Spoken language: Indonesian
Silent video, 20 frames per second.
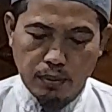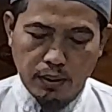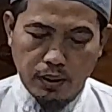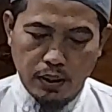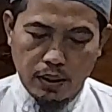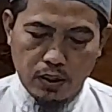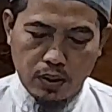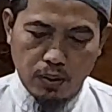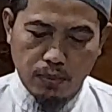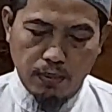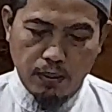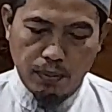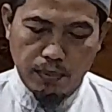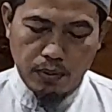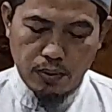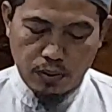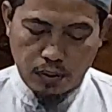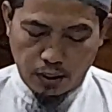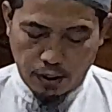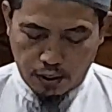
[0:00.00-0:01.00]
menjadi
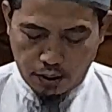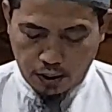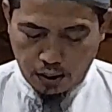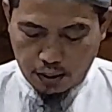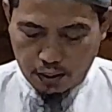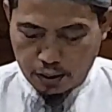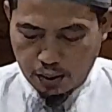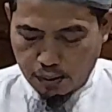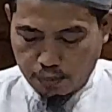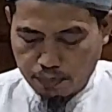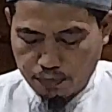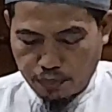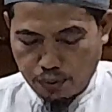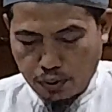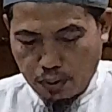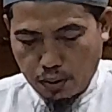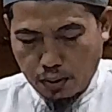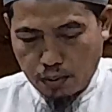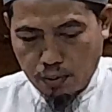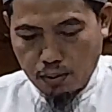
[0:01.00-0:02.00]
sebab dosa kita
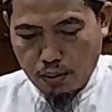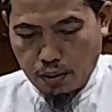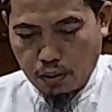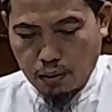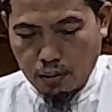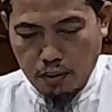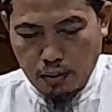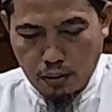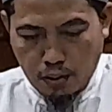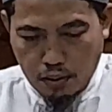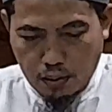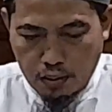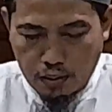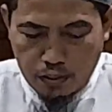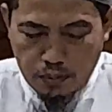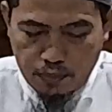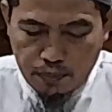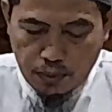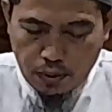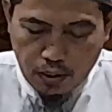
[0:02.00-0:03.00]
diampunin oleh Allah,